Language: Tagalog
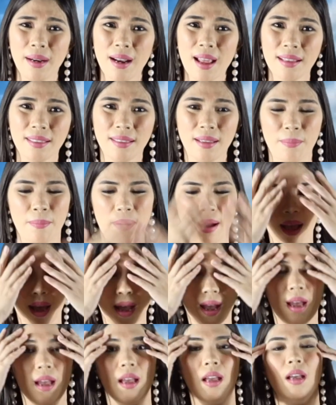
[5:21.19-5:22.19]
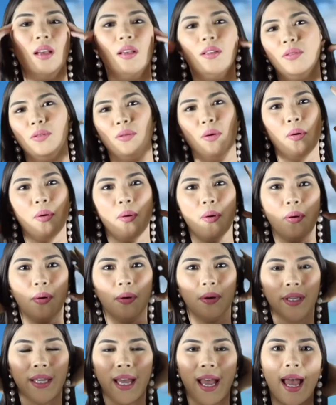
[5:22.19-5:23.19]
balat, di ba? So,
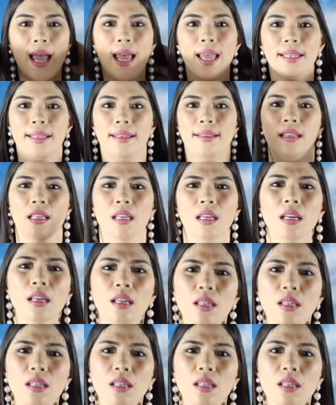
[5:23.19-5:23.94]
yan.